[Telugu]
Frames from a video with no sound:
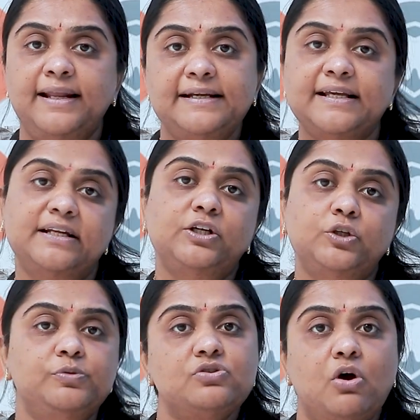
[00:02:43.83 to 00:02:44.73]
డెంటానల్
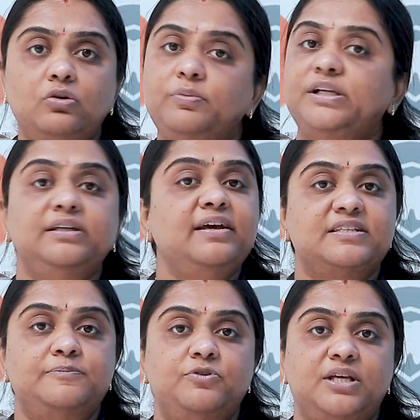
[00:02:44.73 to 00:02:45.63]
ట్యూబ్స్ ఆటోమేటిక్గా
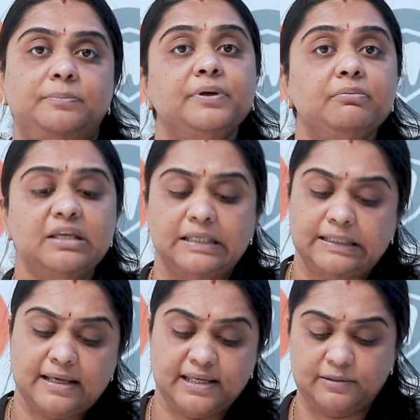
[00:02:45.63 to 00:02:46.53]
ఎక్స్పోజ్ అయిపోయి మీకు
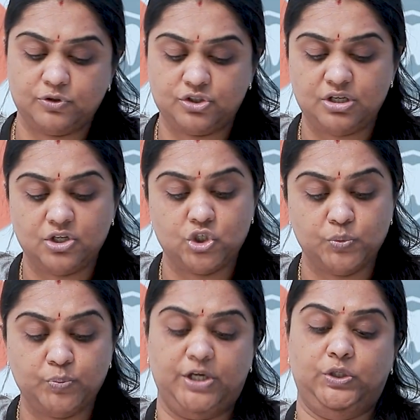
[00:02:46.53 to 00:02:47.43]
ఇలా ఏం వచ్చినా
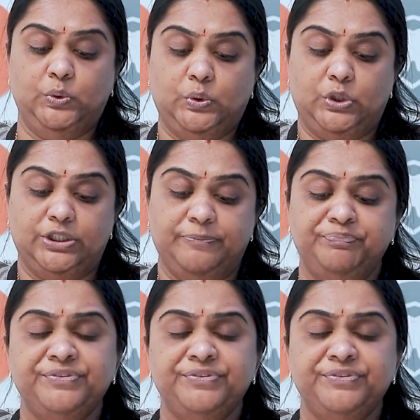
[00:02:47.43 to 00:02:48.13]
జుమ్ అంటూ ఉంటుంది